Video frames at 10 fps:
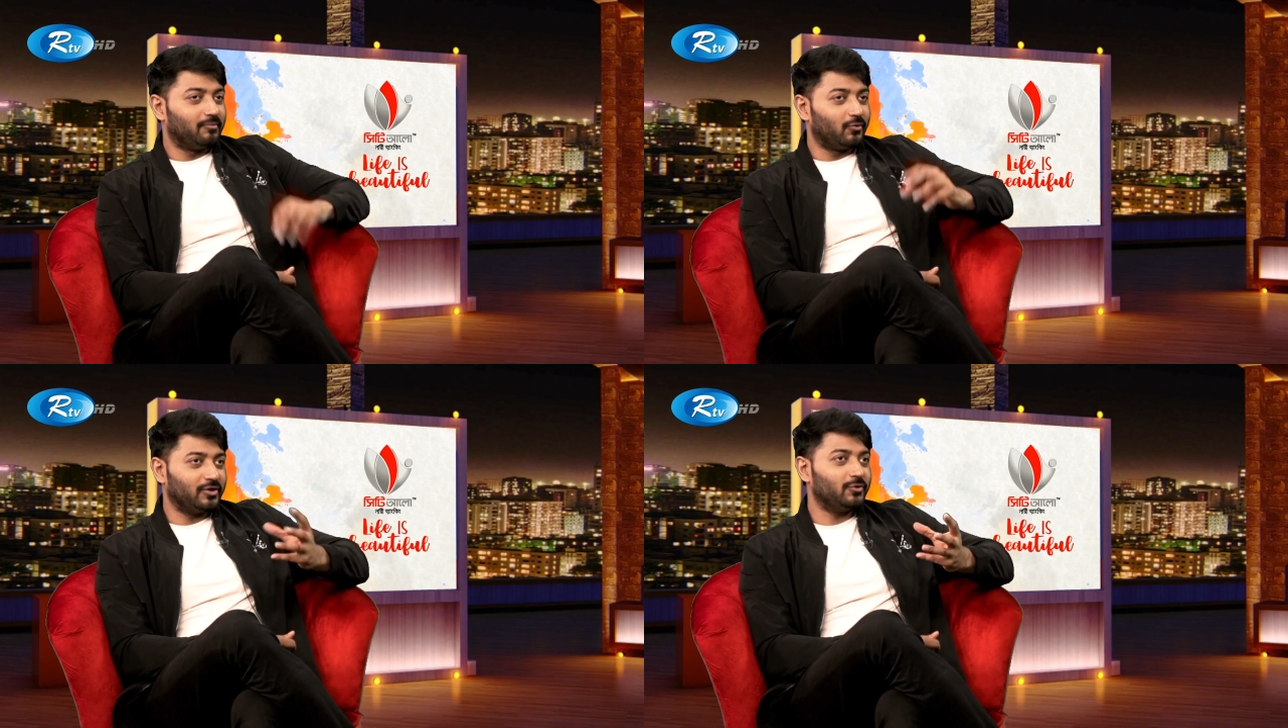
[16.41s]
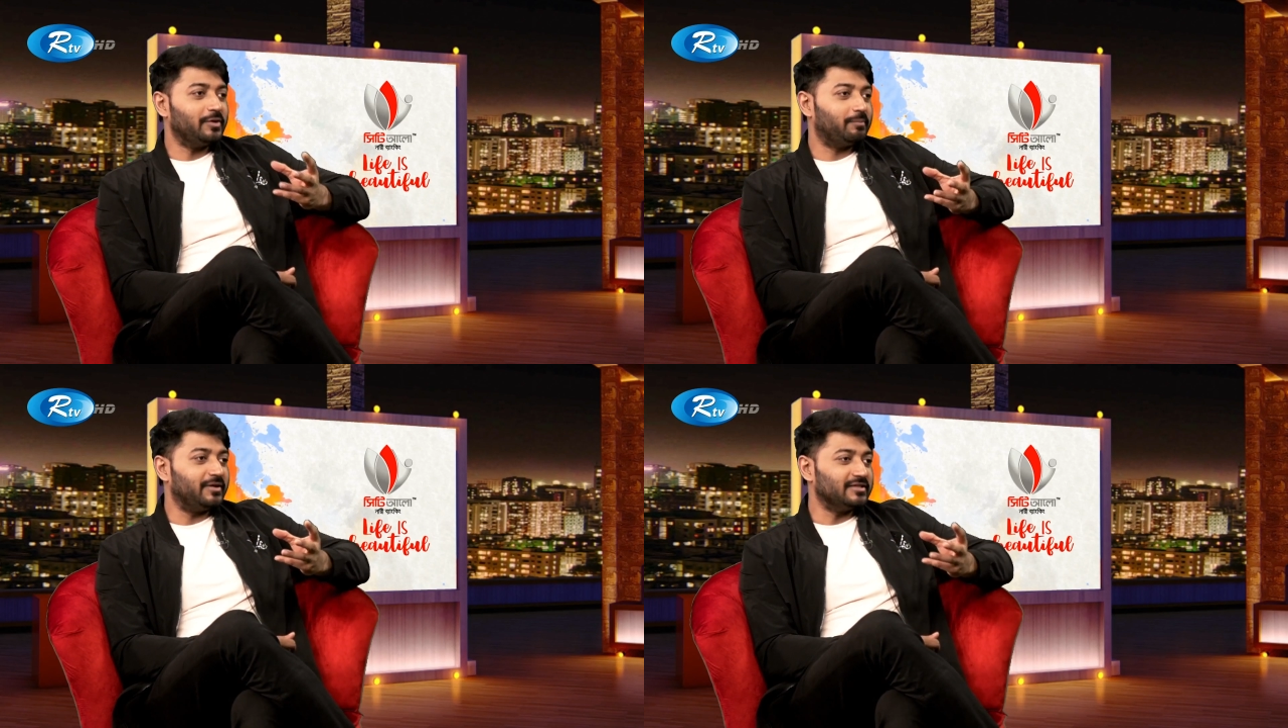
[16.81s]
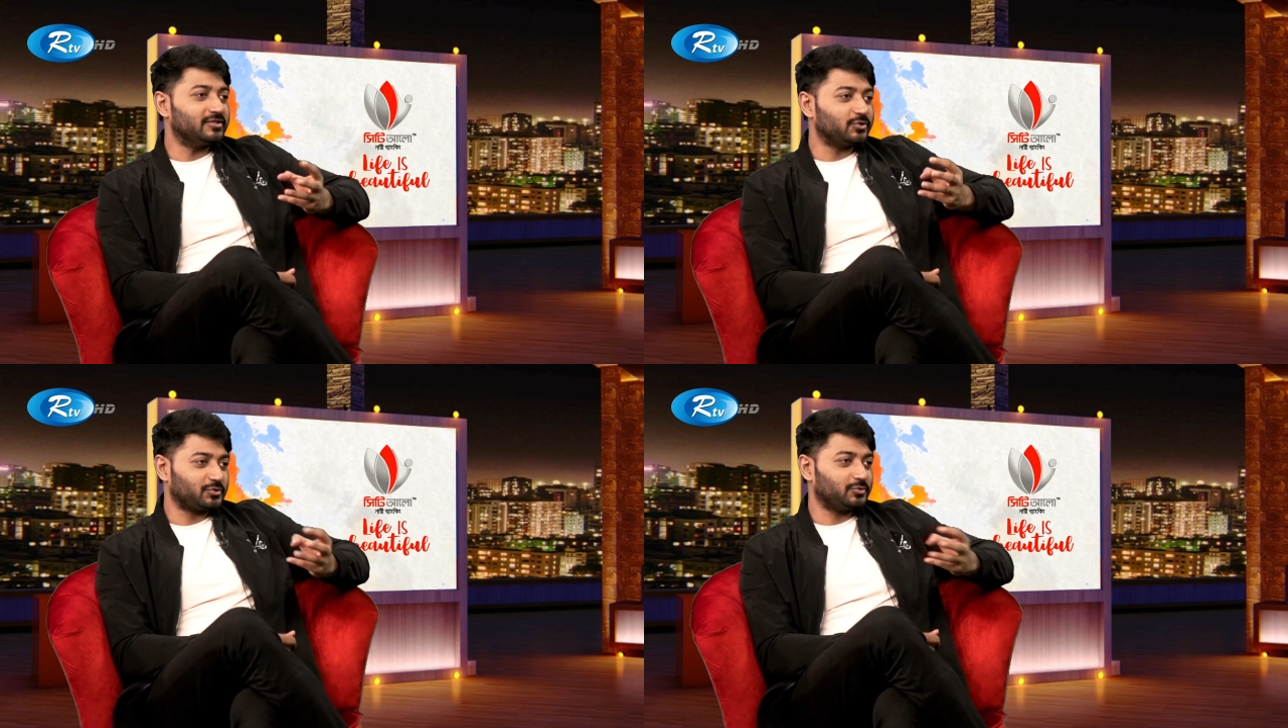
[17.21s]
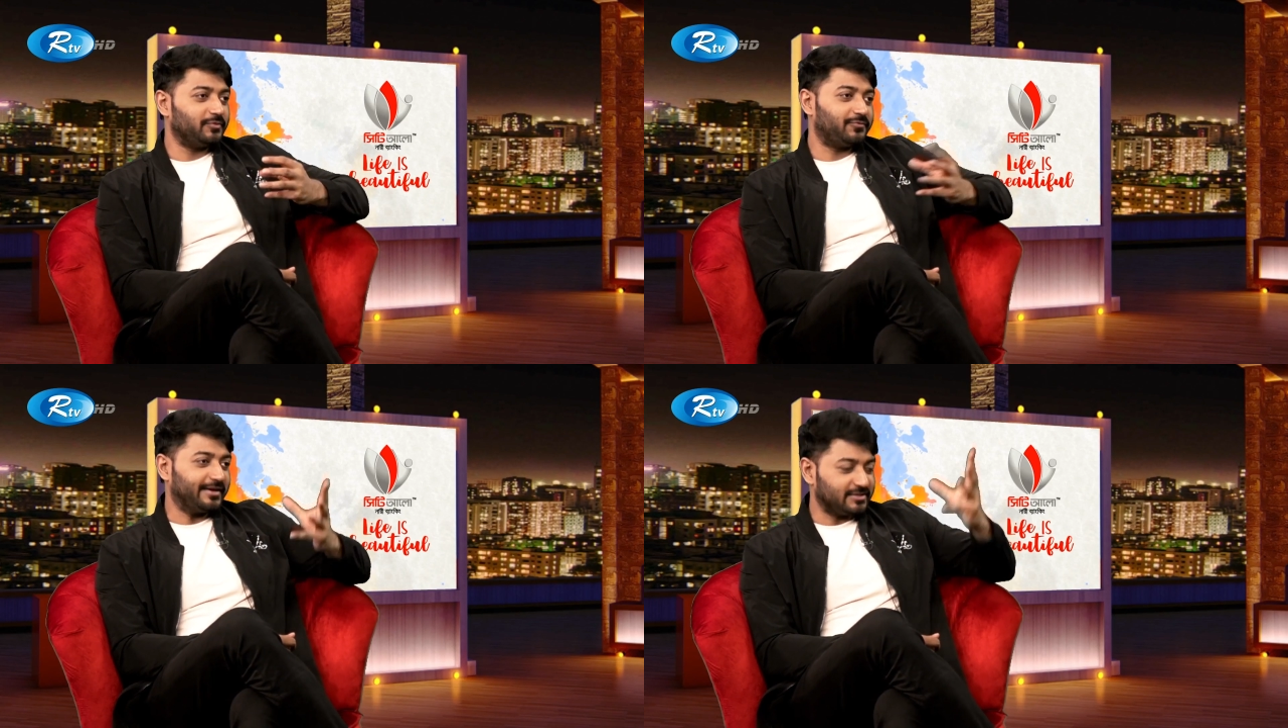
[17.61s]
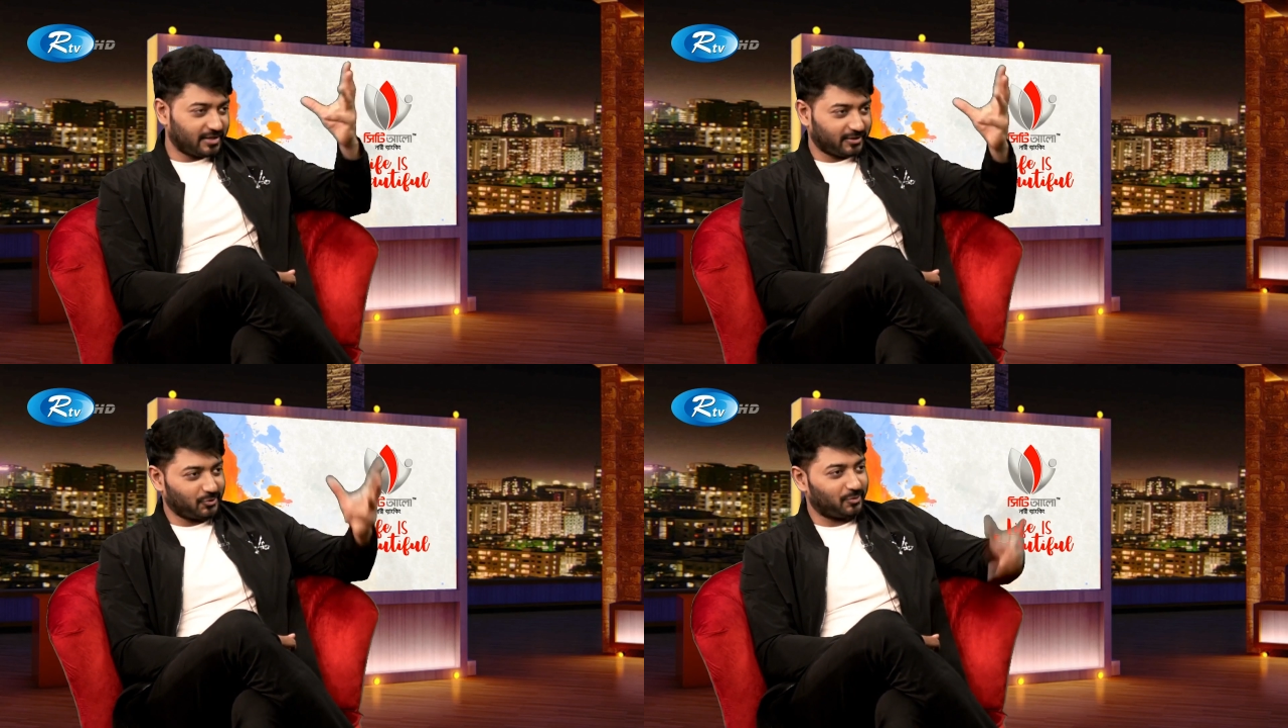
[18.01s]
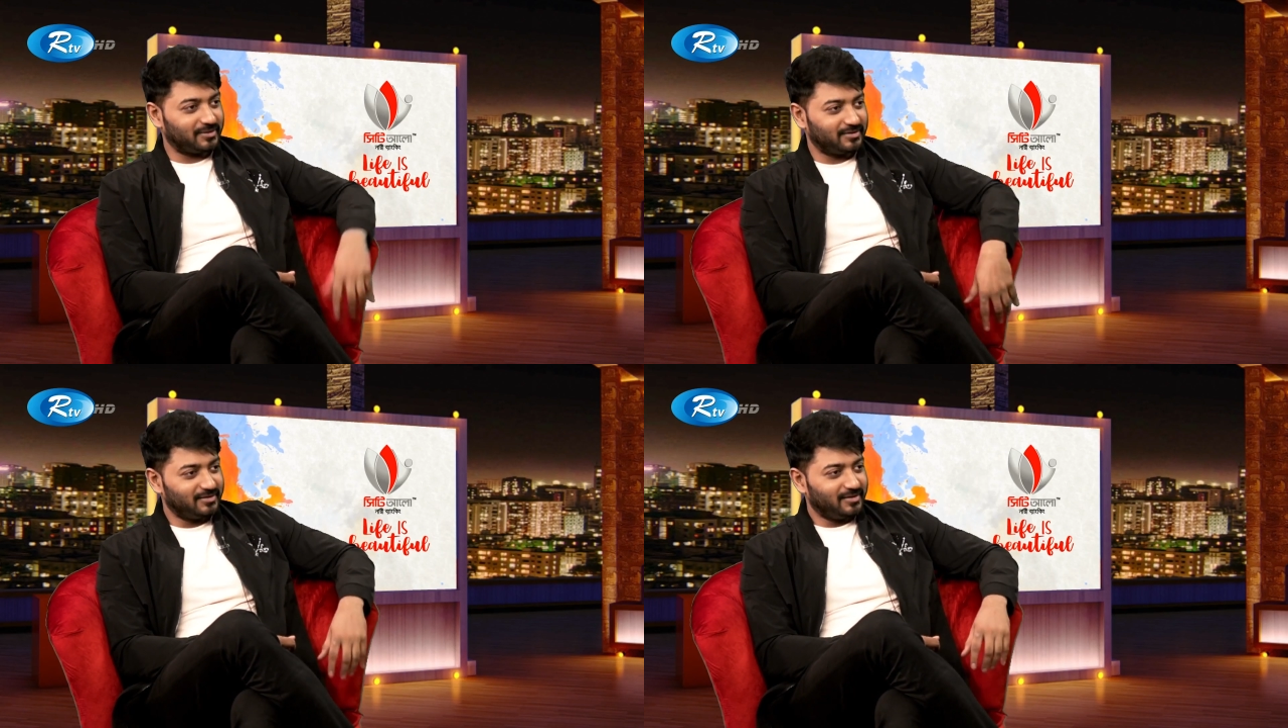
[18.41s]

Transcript: মনের ওই প্লেসটা সবসময় ফ্রেশ থাকতে হবে